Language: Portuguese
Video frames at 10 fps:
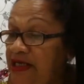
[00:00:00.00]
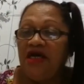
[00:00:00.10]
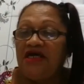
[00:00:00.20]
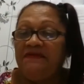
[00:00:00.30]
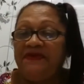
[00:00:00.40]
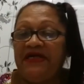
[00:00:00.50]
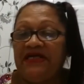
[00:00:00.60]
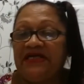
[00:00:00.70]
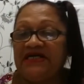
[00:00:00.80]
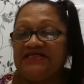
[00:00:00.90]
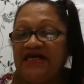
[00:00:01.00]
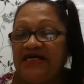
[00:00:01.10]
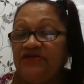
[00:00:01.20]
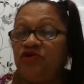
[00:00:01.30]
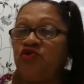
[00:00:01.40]
Era para ele
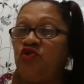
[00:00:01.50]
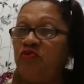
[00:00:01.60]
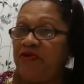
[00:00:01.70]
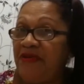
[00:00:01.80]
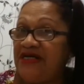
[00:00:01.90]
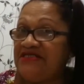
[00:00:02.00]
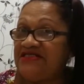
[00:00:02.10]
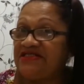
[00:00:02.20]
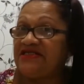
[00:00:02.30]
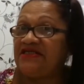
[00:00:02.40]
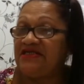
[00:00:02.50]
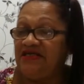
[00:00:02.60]
casar em outubro, mas